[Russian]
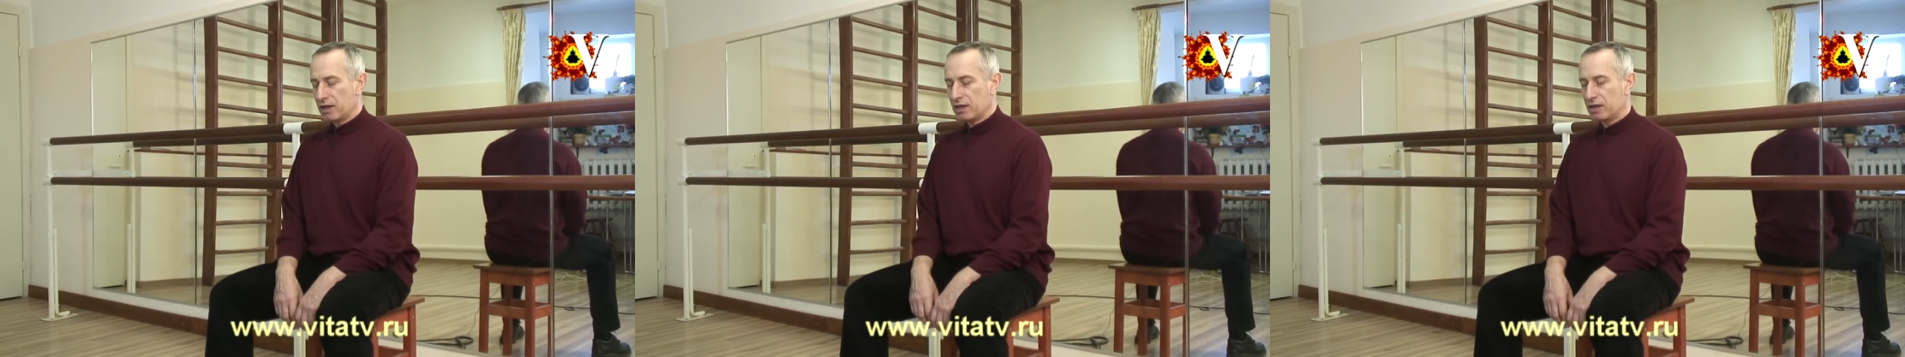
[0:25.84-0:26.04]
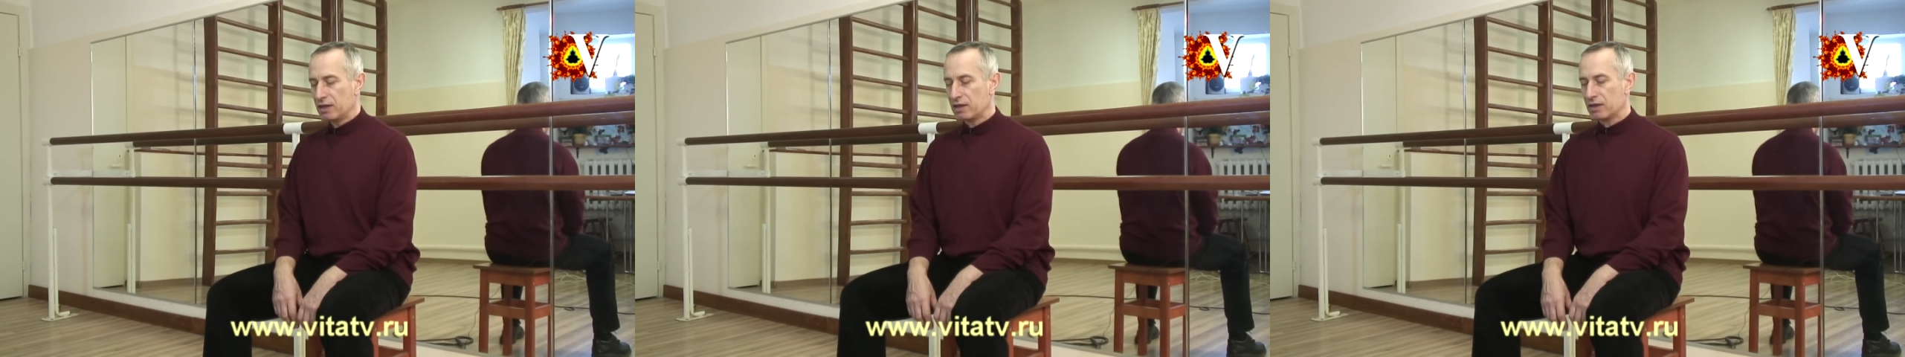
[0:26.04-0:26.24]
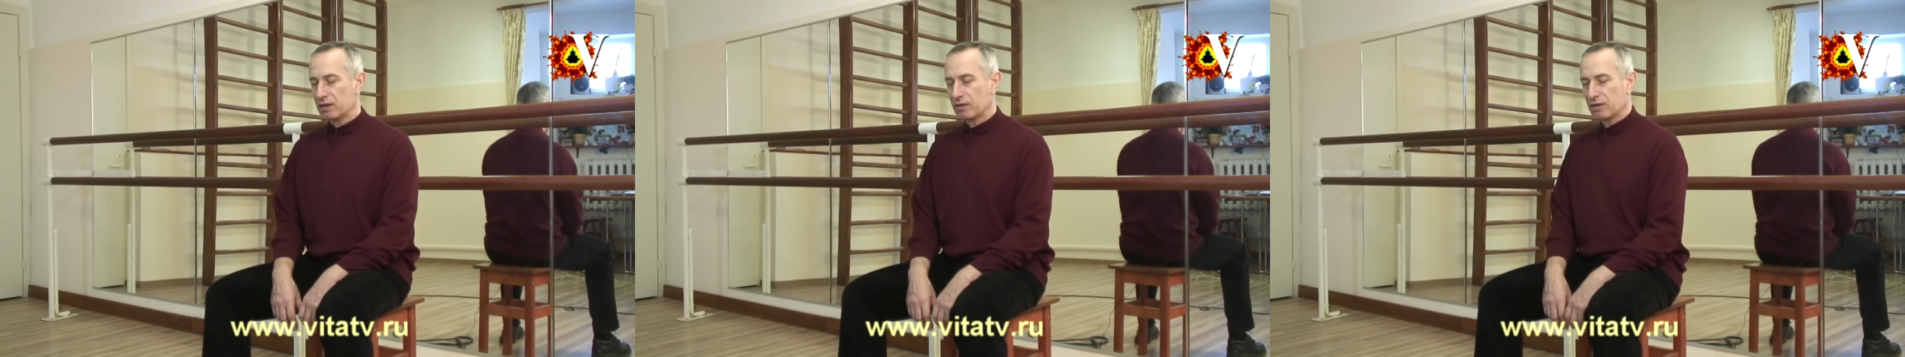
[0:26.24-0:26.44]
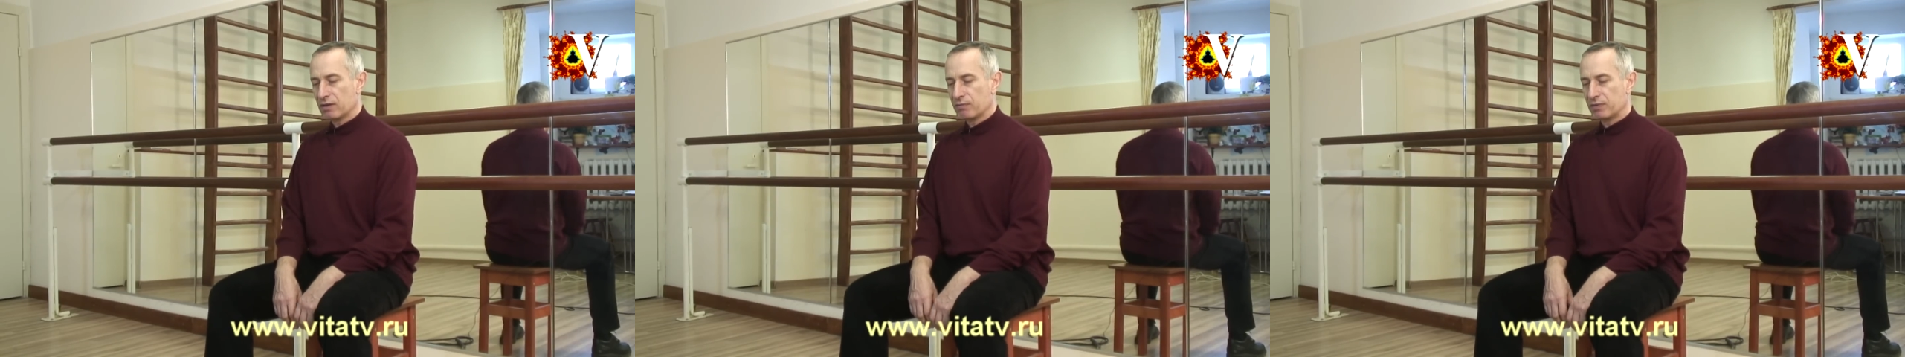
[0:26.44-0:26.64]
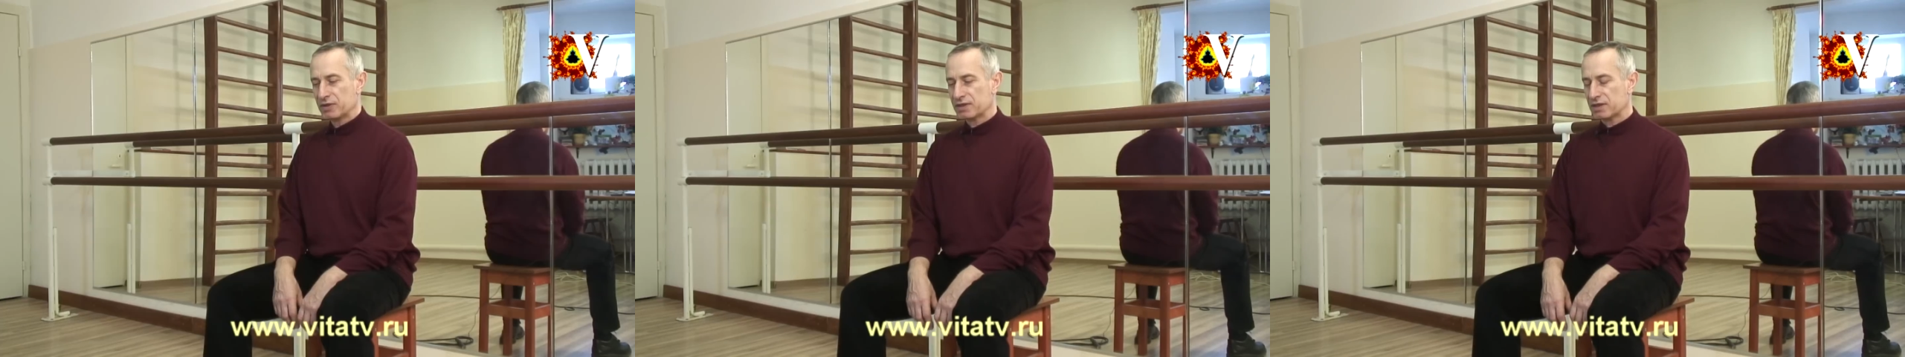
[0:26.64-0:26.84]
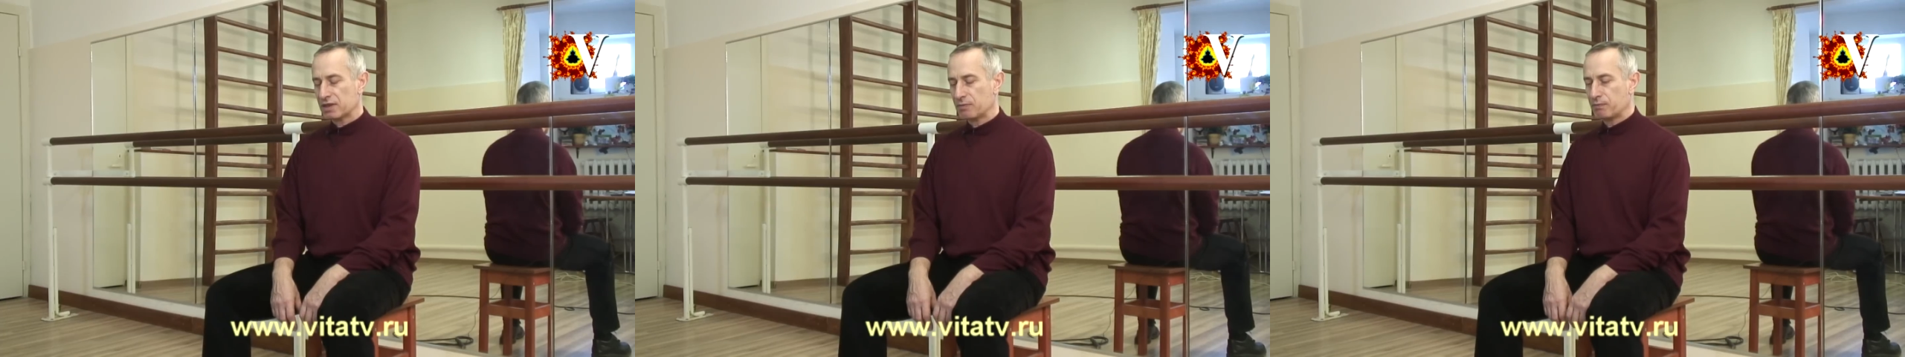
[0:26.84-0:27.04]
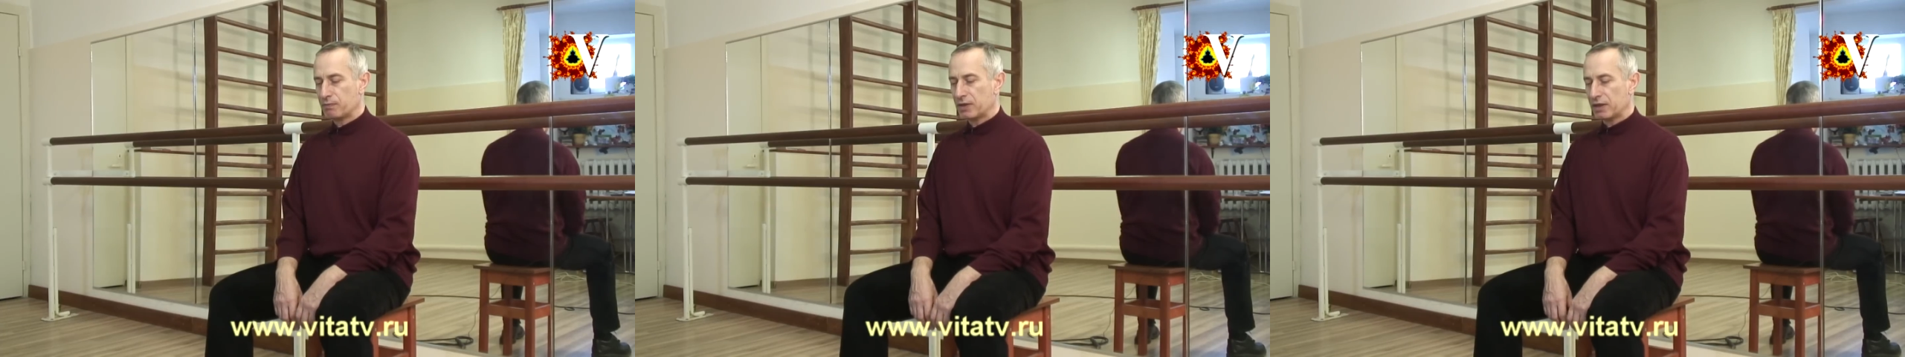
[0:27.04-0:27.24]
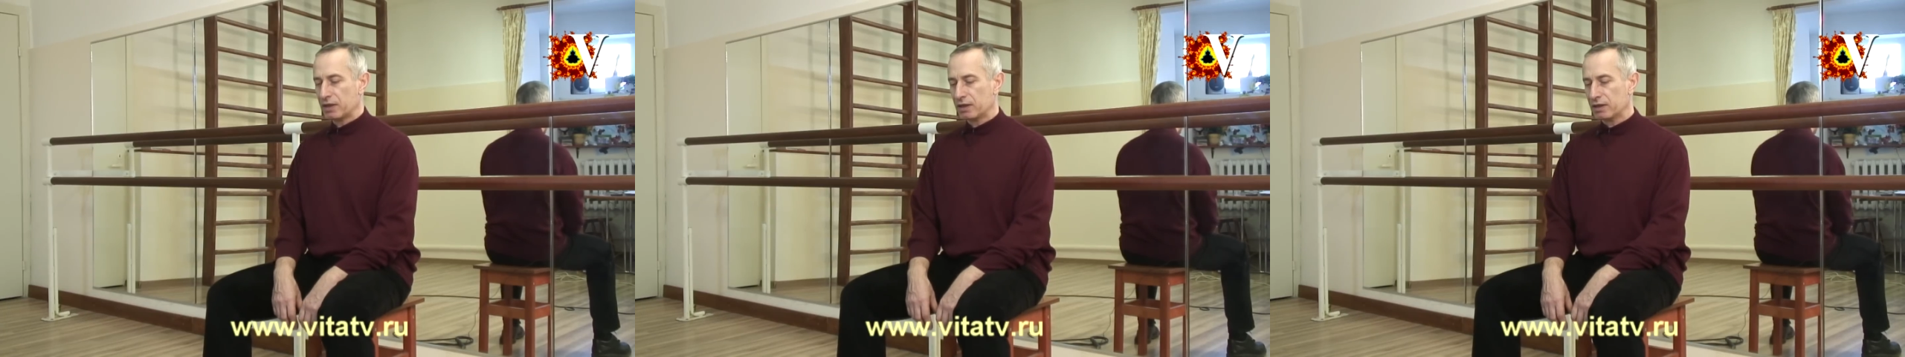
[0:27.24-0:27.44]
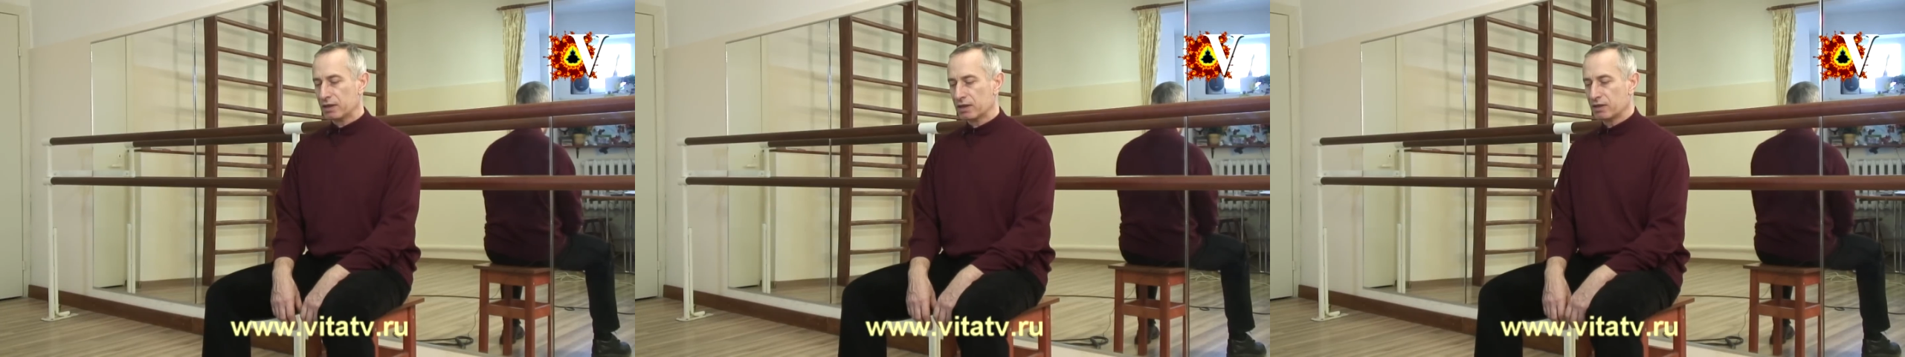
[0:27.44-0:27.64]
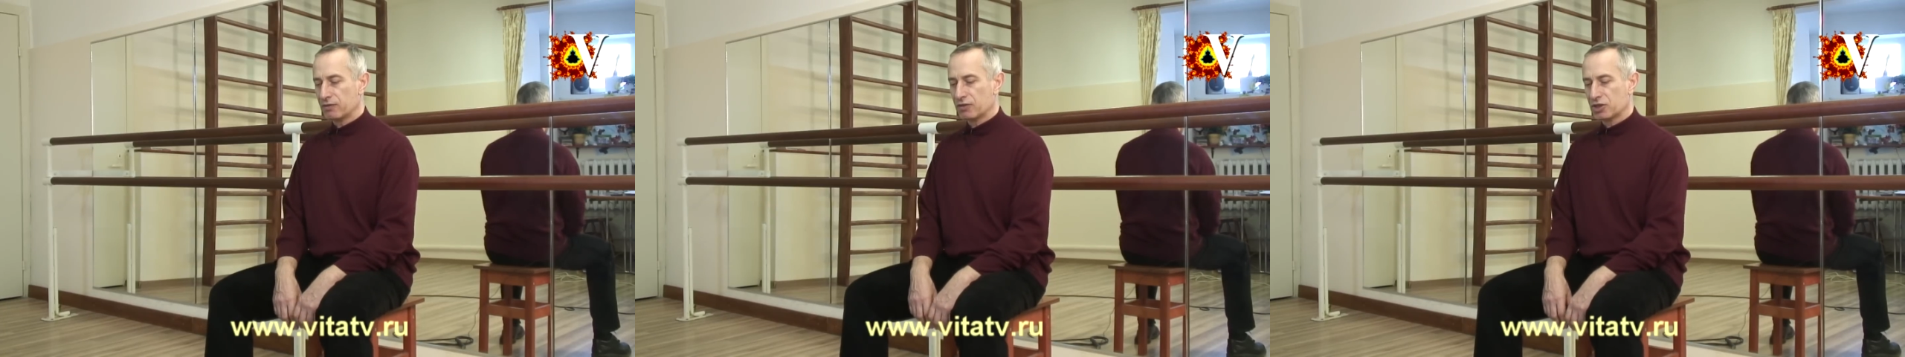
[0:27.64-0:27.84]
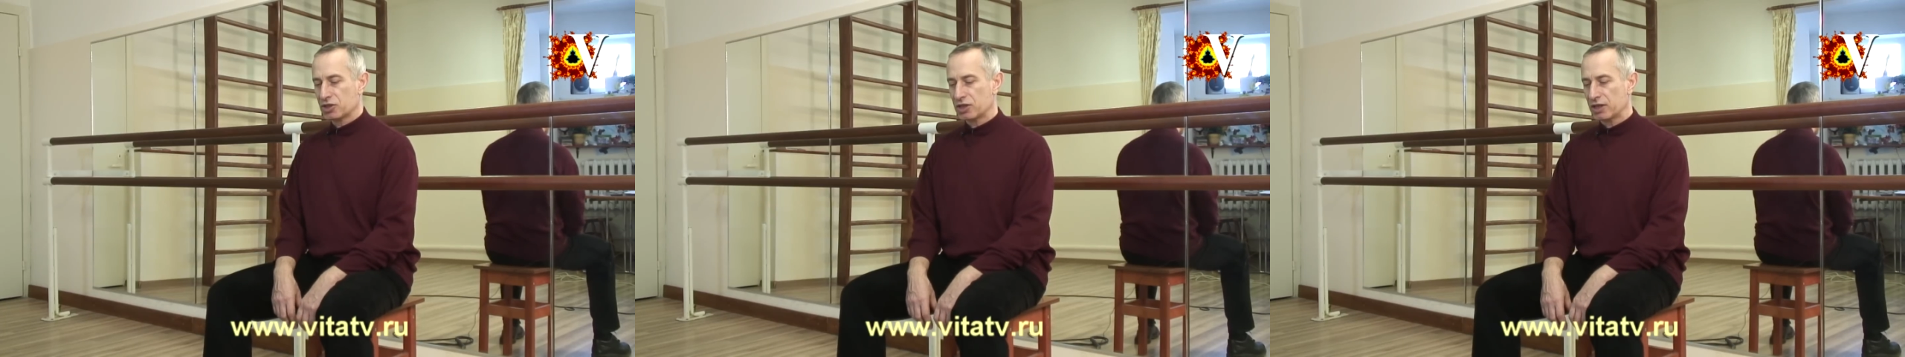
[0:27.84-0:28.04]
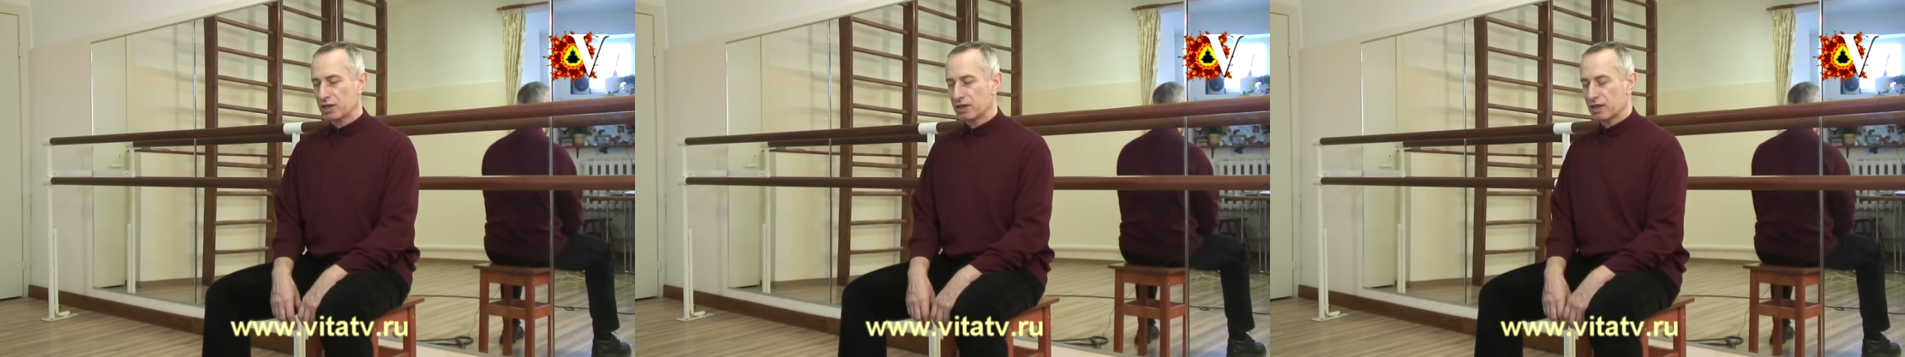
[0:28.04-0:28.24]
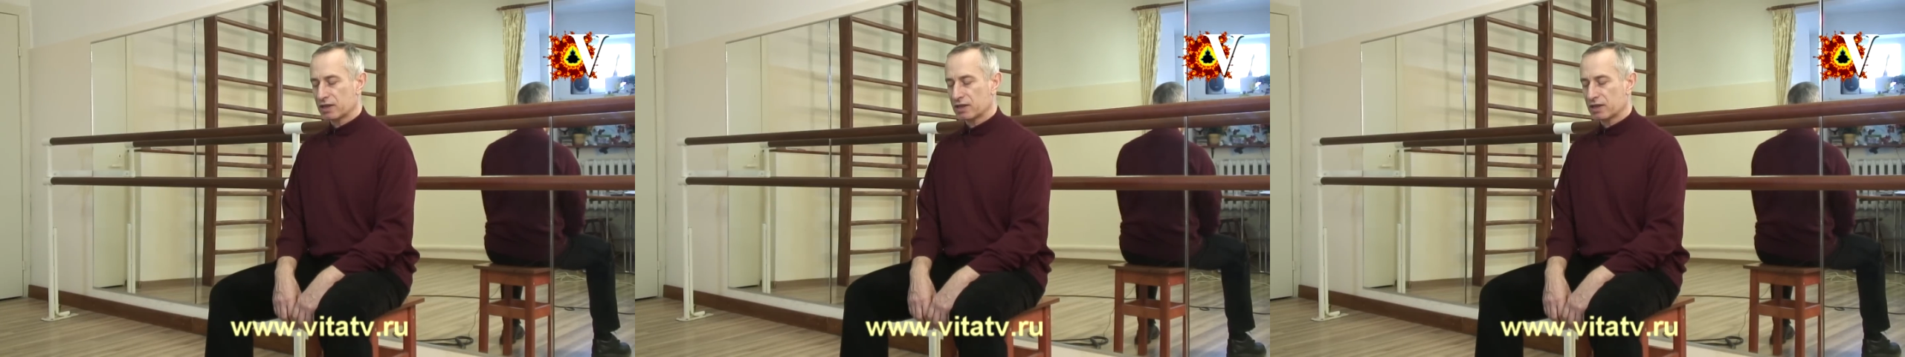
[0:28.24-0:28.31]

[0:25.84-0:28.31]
и постепенно движение